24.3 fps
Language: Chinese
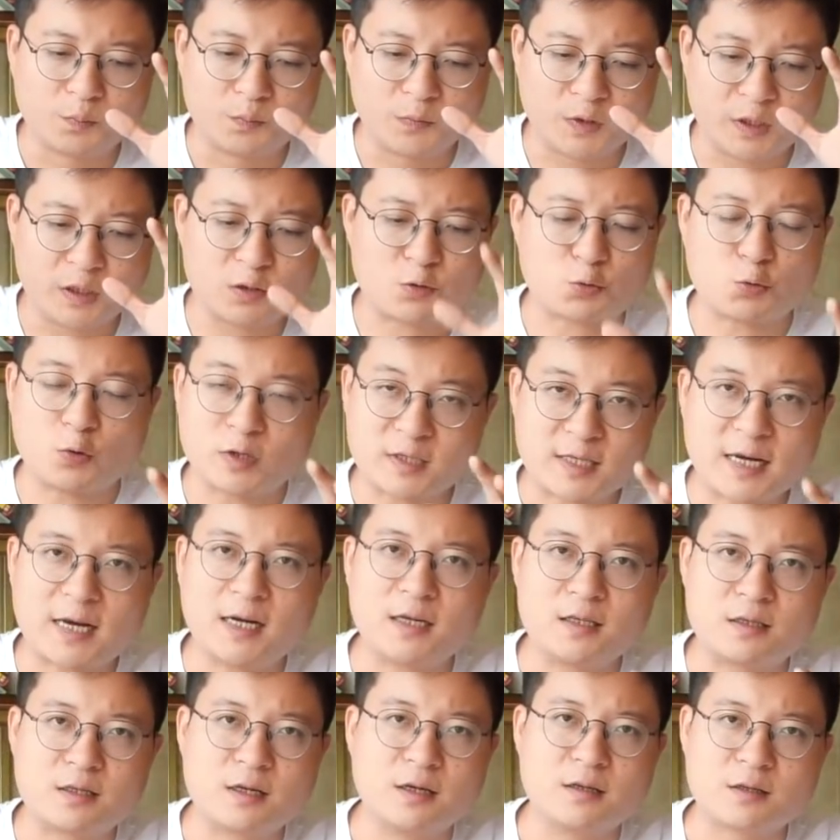你所在
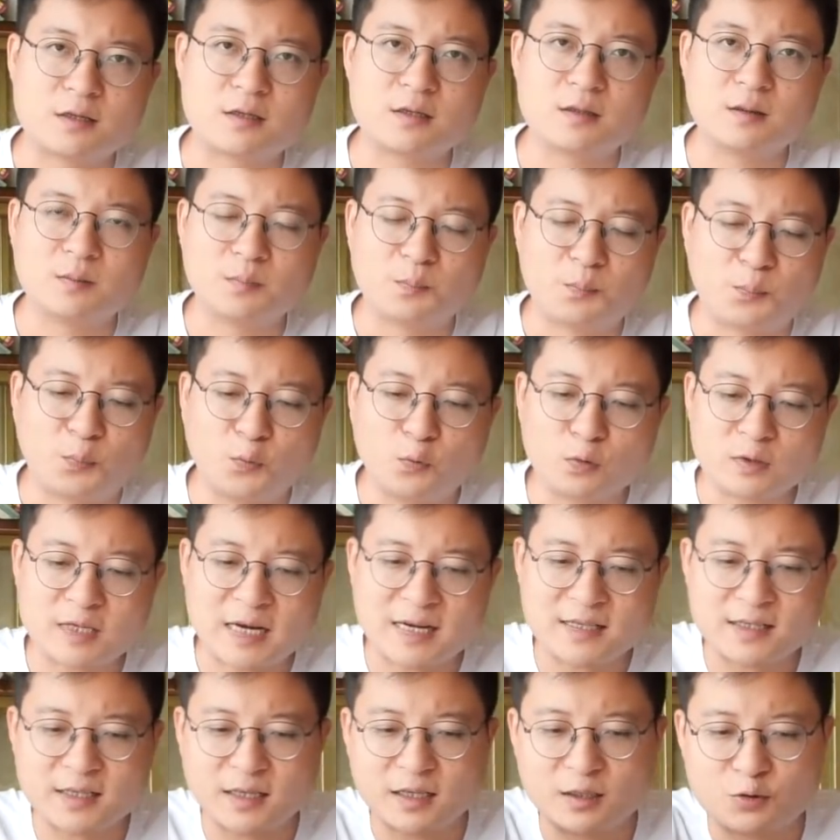的城市不
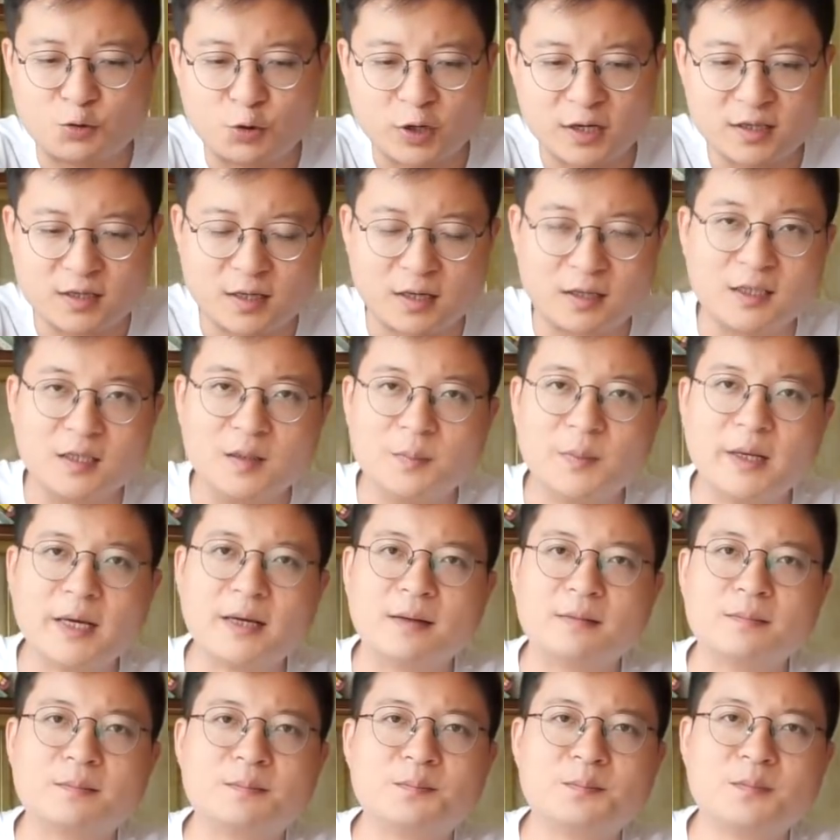在这个圈层里
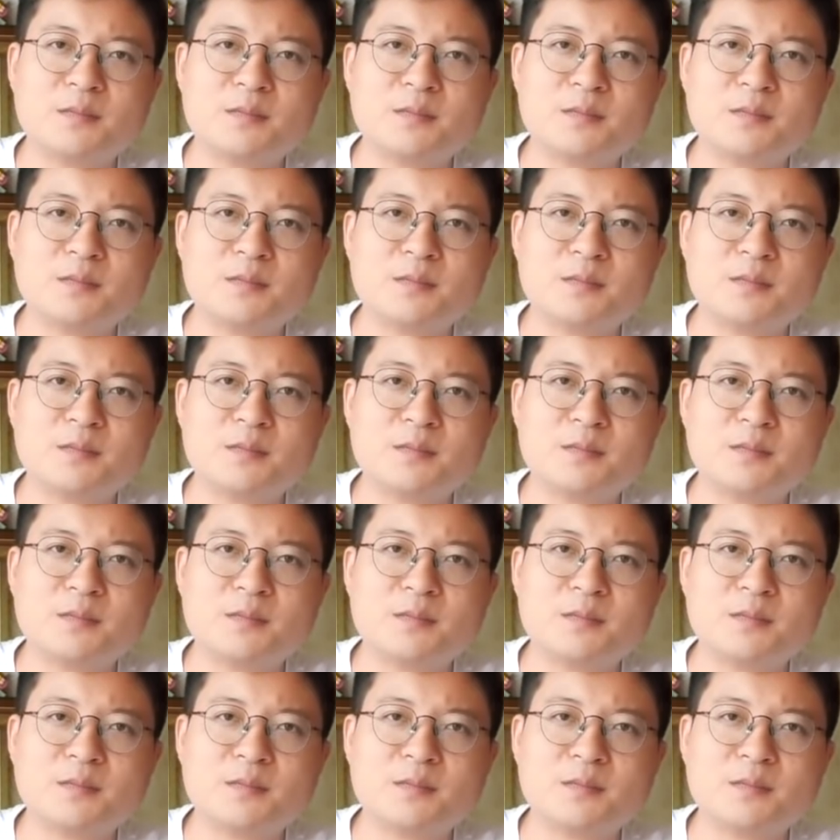面，